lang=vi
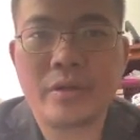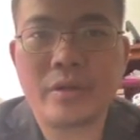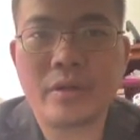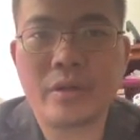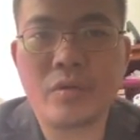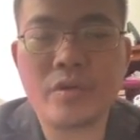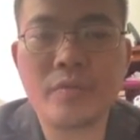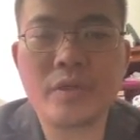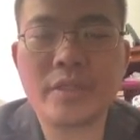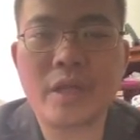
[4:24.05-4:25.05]
À, nội
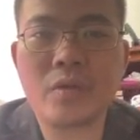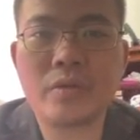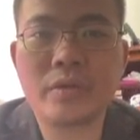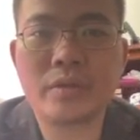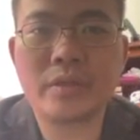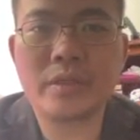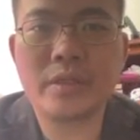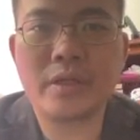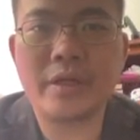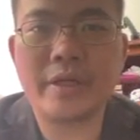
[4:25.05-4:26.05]
dung như sau kính
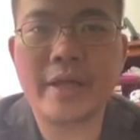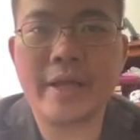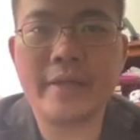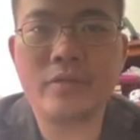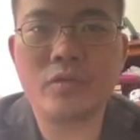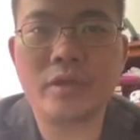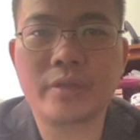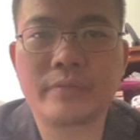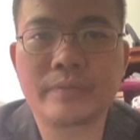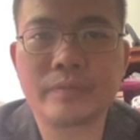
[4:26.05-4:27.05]
mời ngài chủ tịch
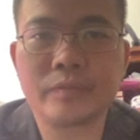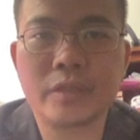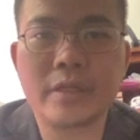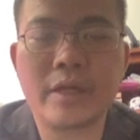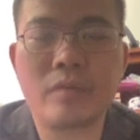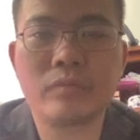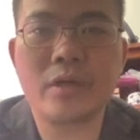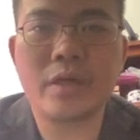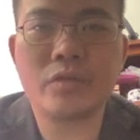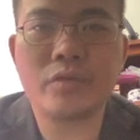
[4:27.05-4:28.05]
tức là ông
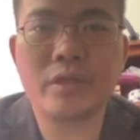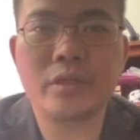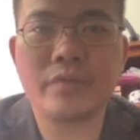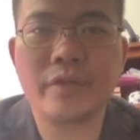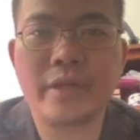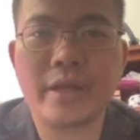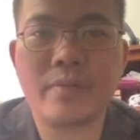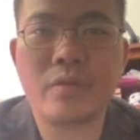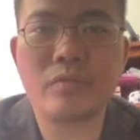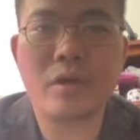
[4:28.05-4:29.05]
ờ, chủ tịch nước Việt Nam
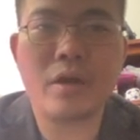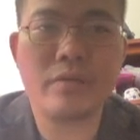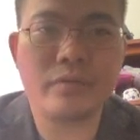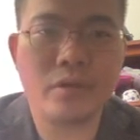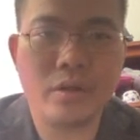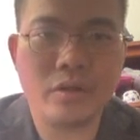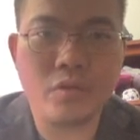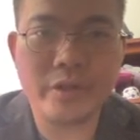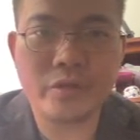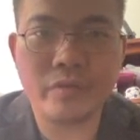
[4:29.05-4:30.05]
ông ờ,
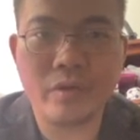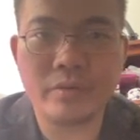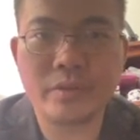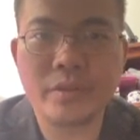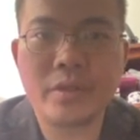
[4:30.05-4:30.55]
Nguyễn Xuân Phúc